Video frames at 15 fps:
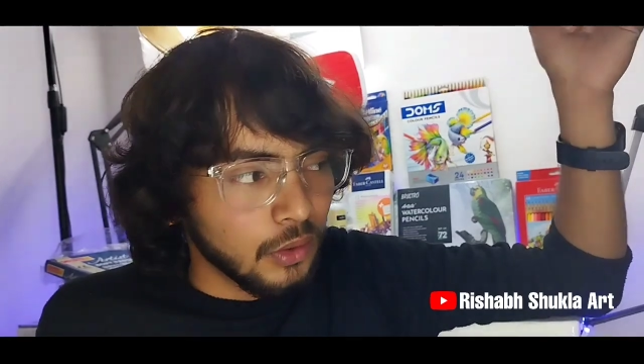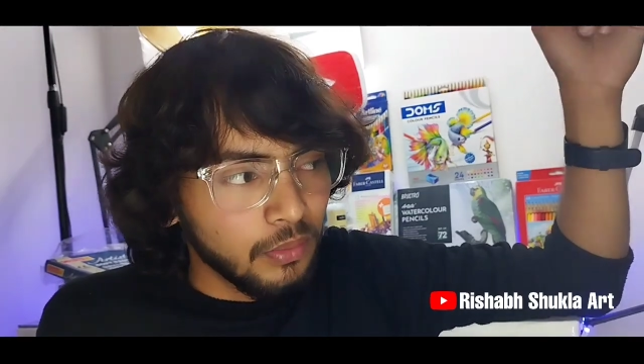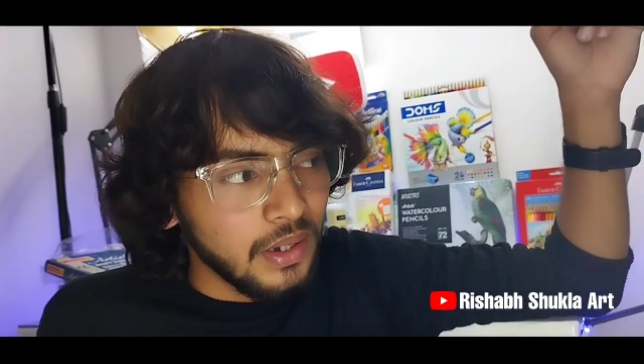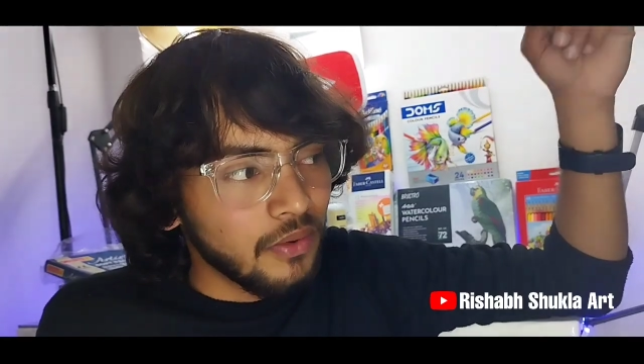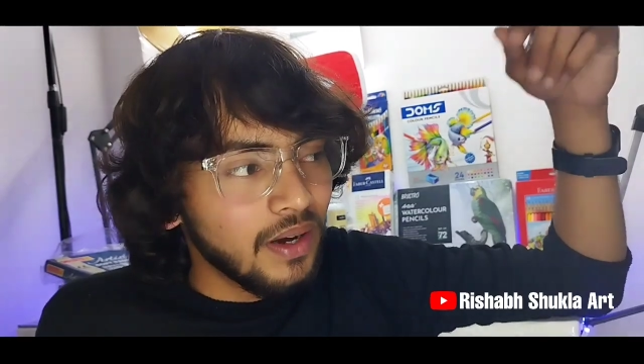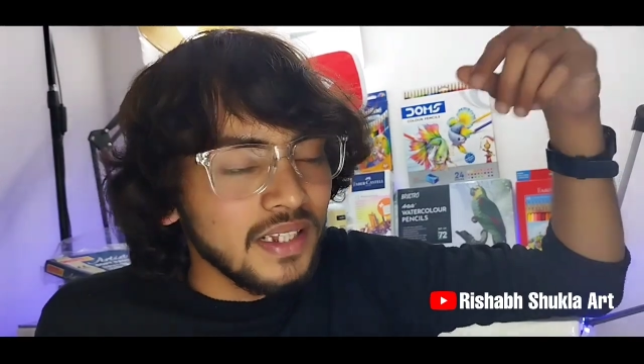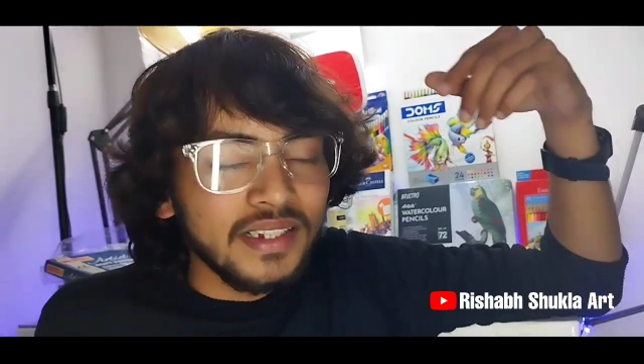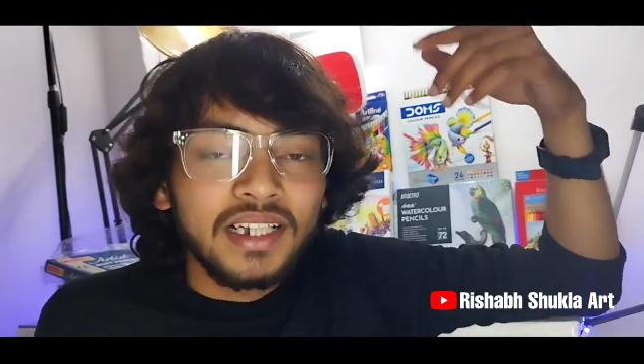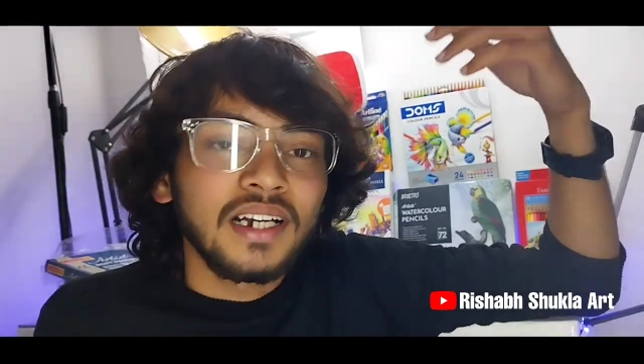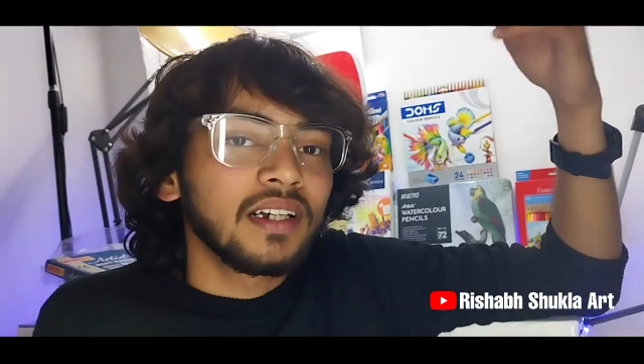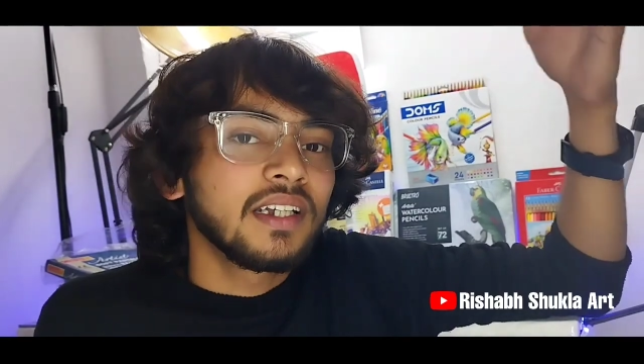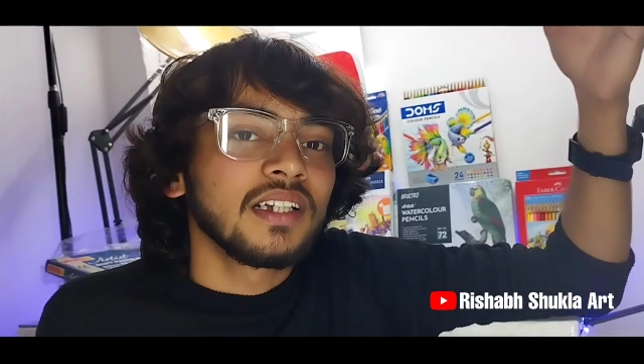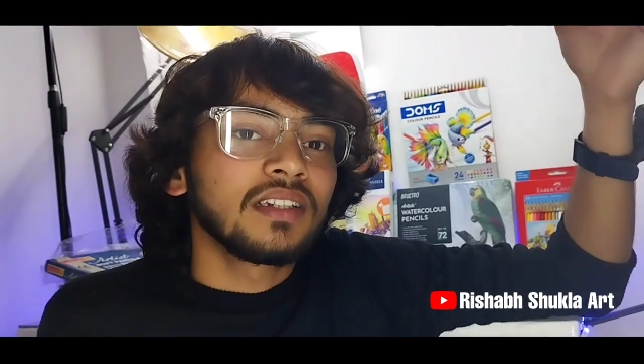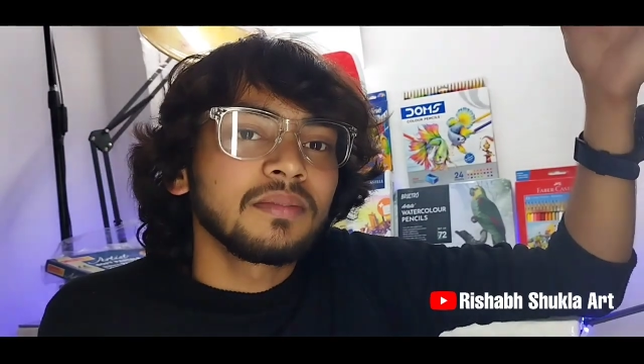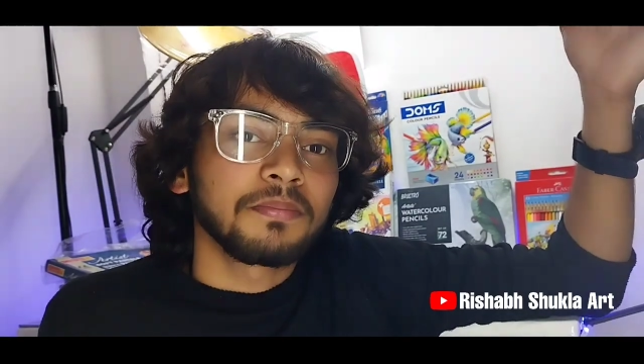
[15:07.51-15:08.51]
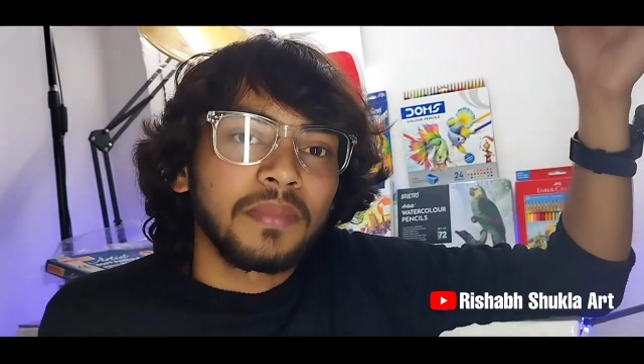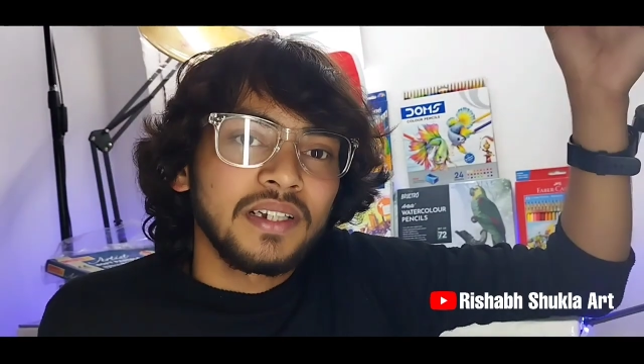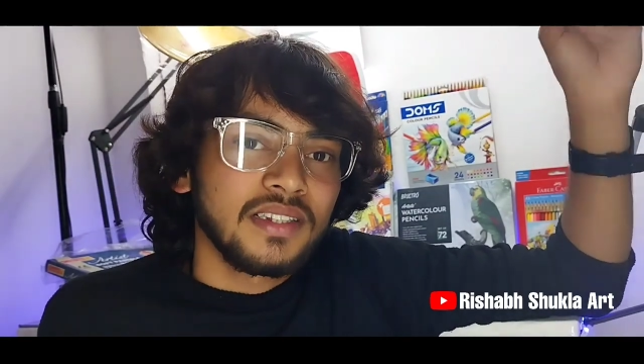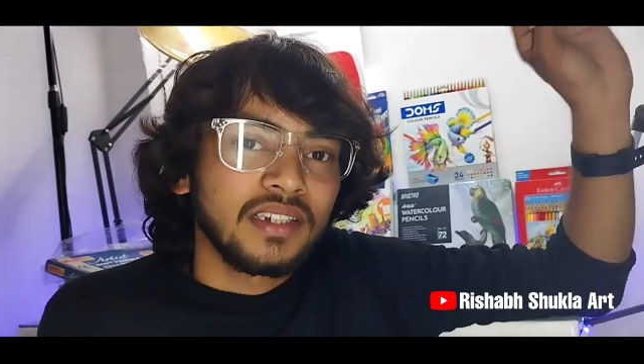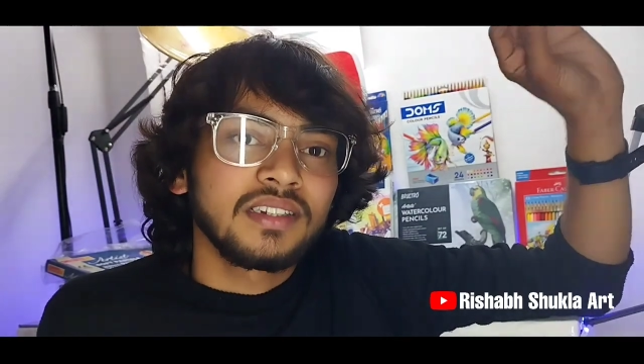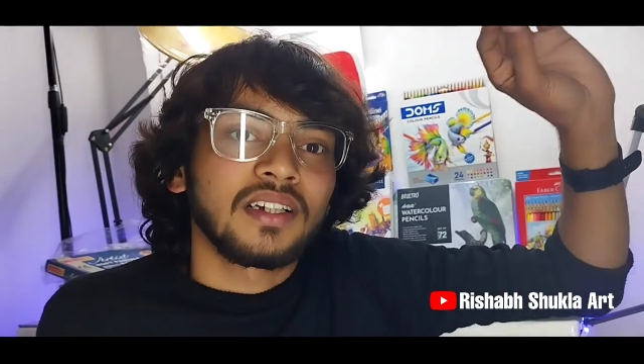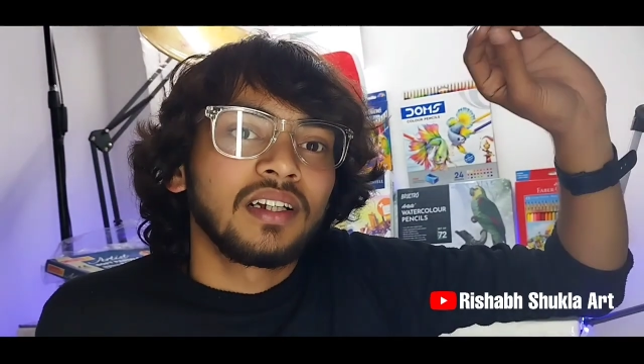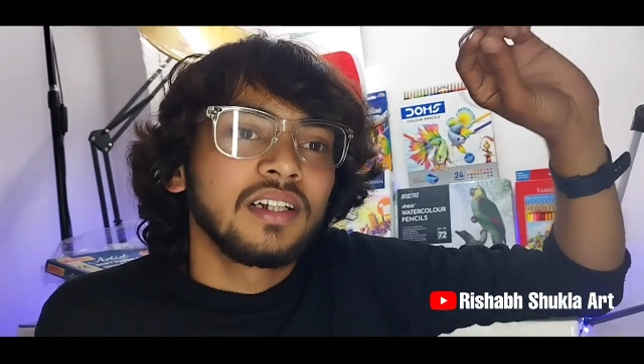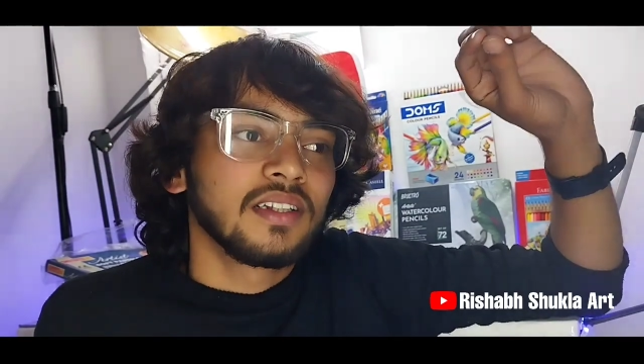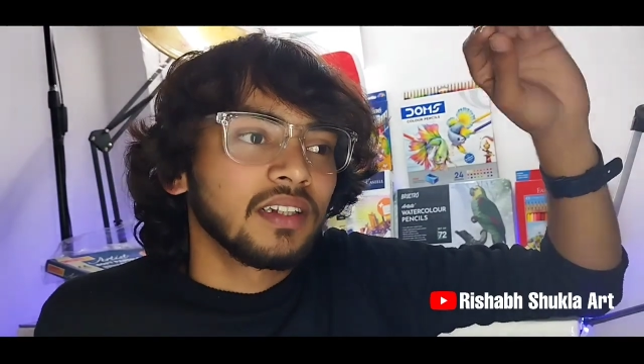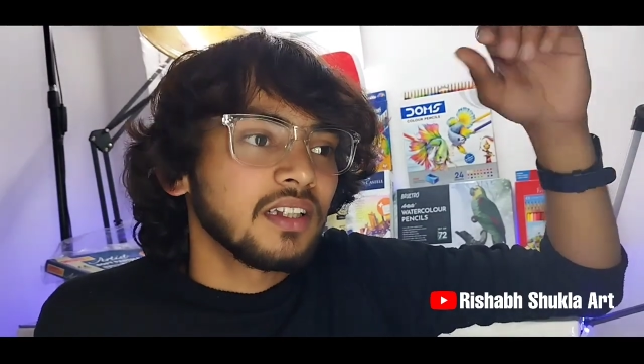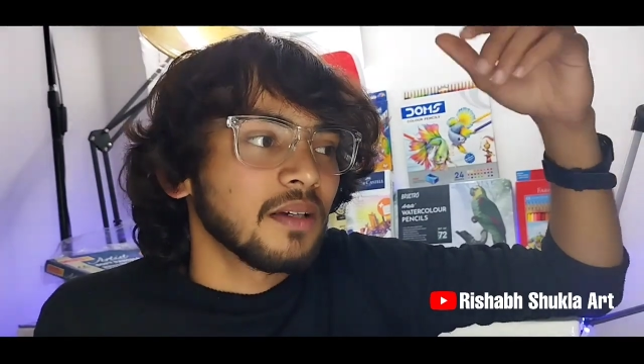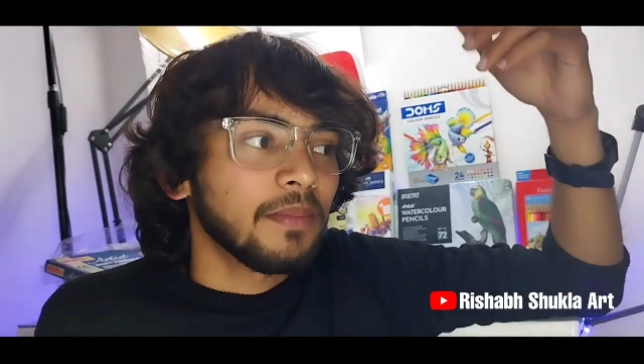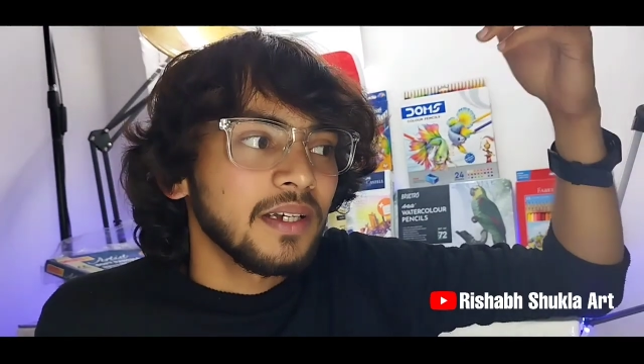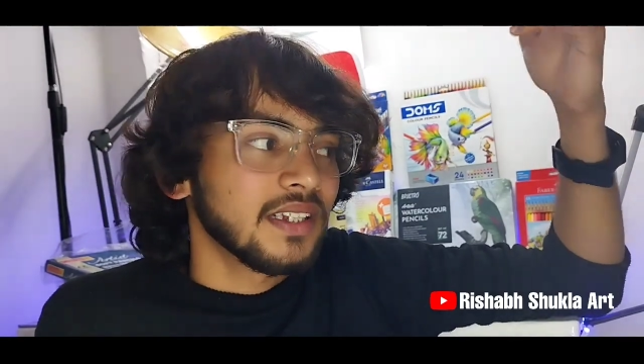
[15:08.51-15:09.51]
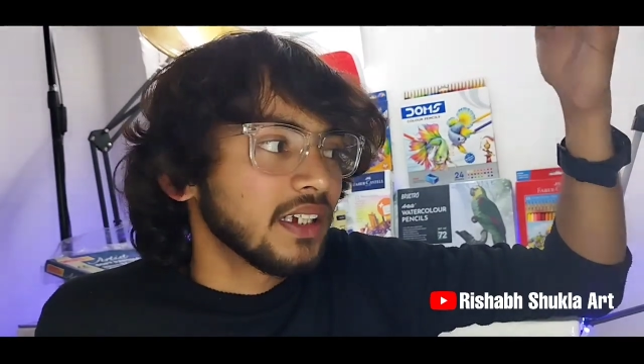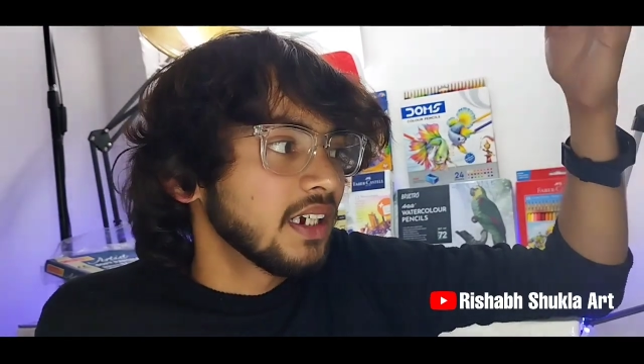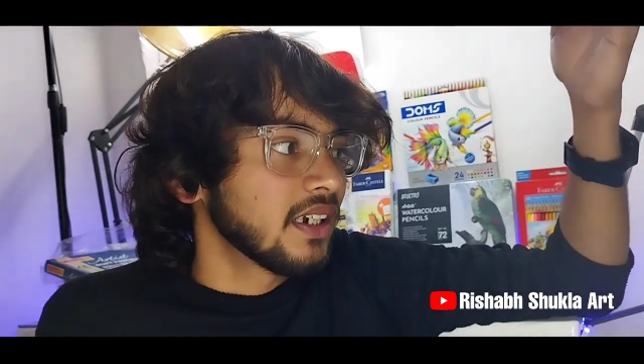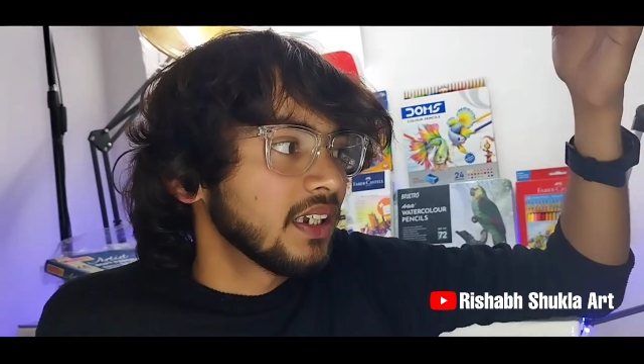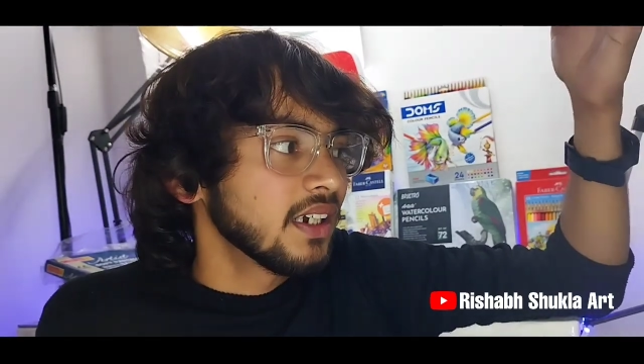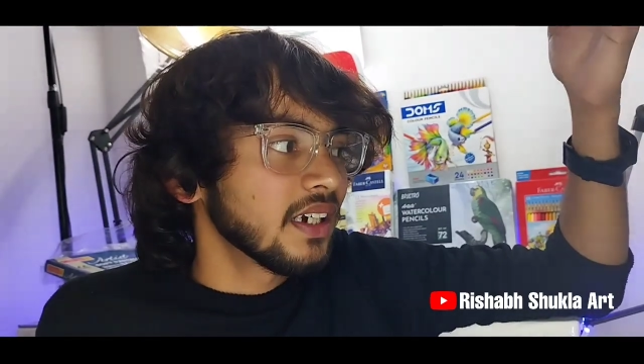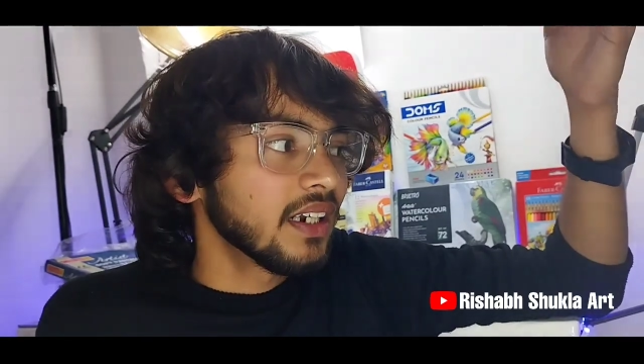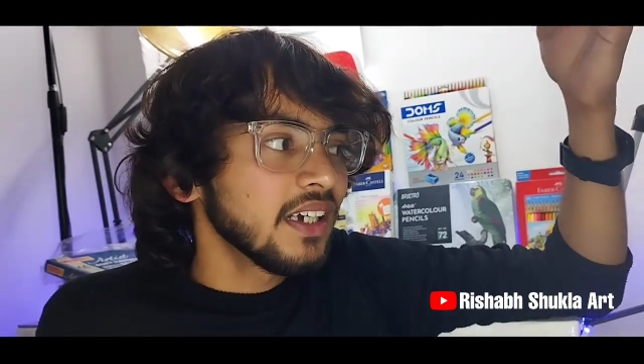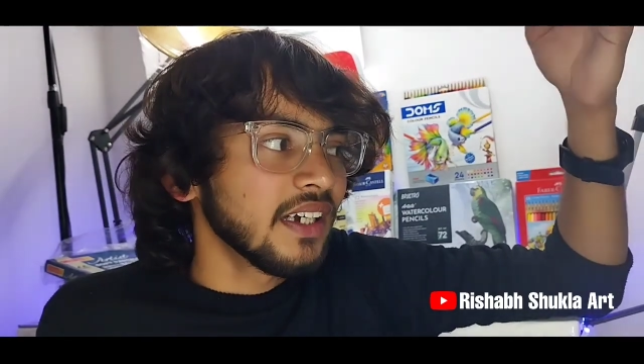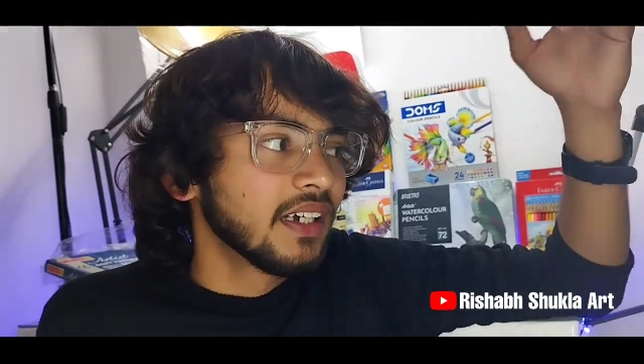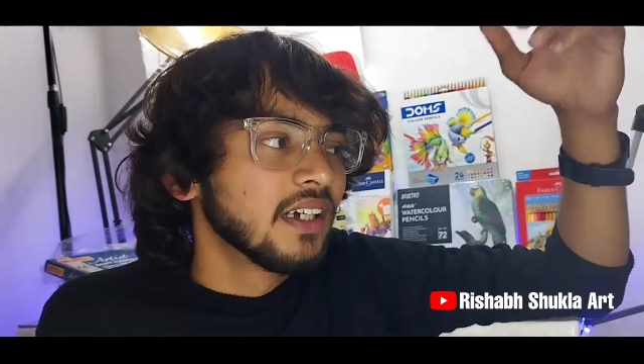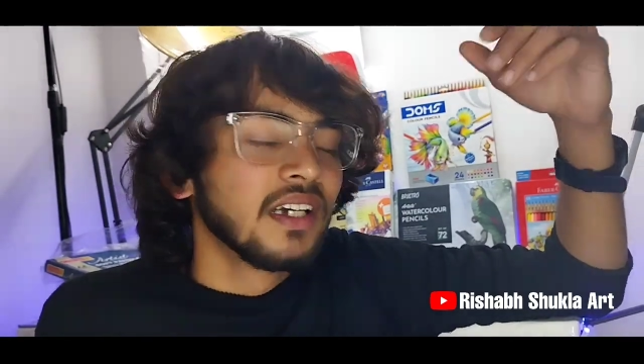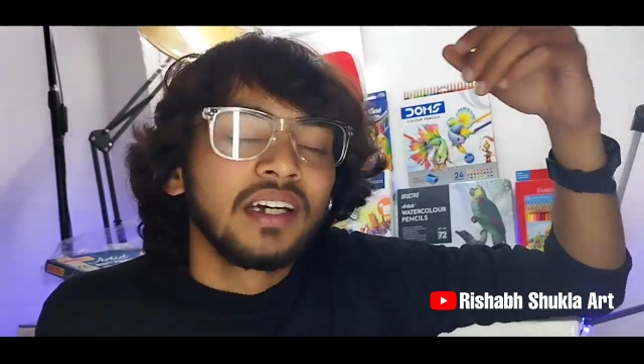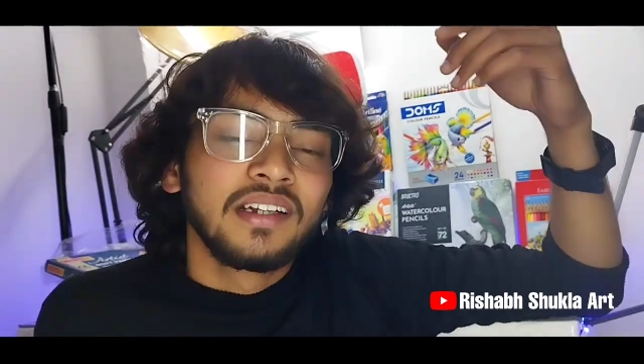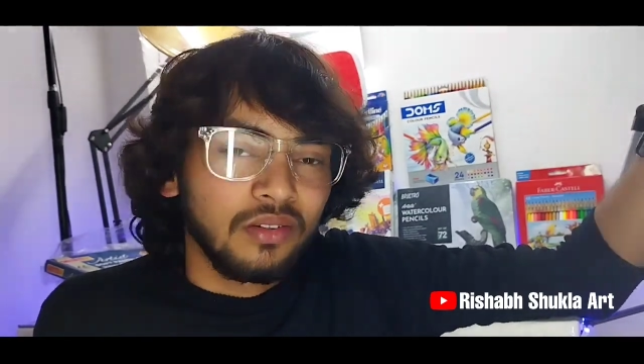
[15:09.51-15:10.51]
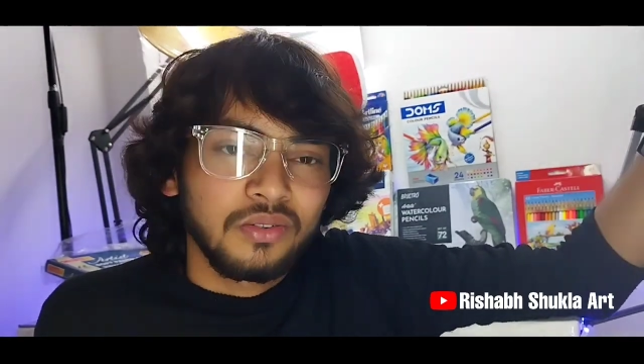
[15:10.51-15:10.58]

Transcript: तो मैं वहाँ से इकट्ठे परचेज कर लेता था पैसे इकट्ठे करके